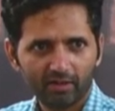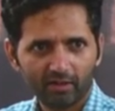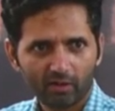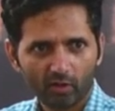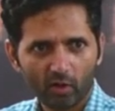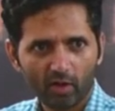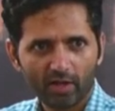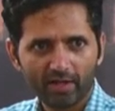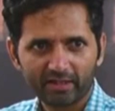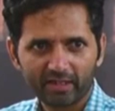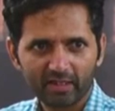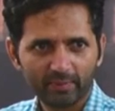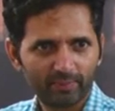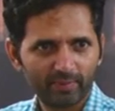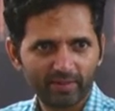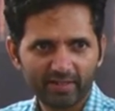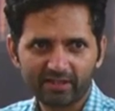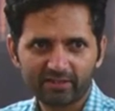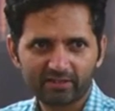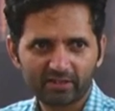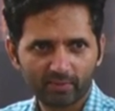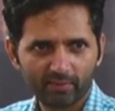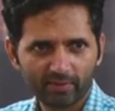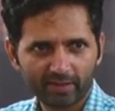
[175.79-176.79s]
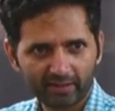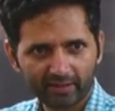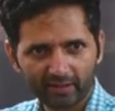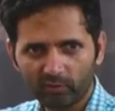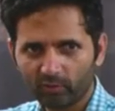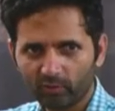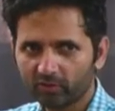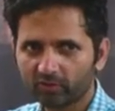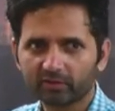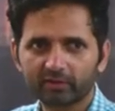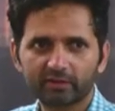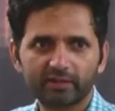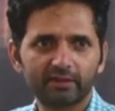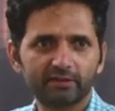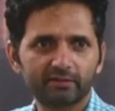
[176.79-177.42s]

लोहे की प्लेट से बना के नहीं उड़ा सकते